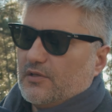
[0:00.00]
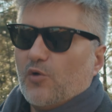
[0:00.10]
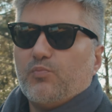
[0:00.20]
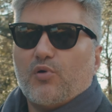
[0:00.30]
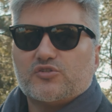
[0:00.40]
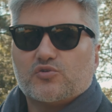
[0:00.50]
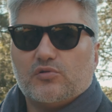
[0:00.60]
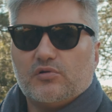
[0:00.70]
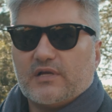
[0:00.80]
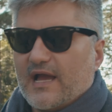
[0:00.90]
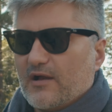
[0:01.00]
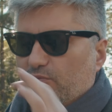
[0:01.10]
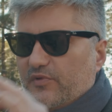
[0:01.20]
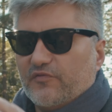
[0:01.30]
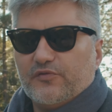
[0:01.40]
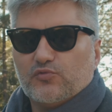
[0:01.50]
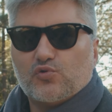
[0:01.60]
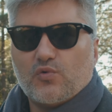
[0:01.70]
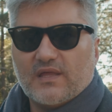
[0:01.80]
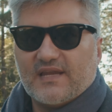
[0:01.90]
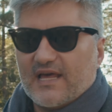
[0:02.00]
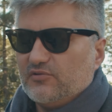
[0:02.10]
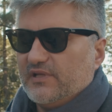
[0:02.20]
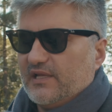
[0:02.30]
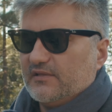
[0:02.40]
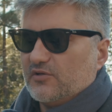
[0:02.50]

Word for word: eu posso colocar o meu filtro quadrado nele.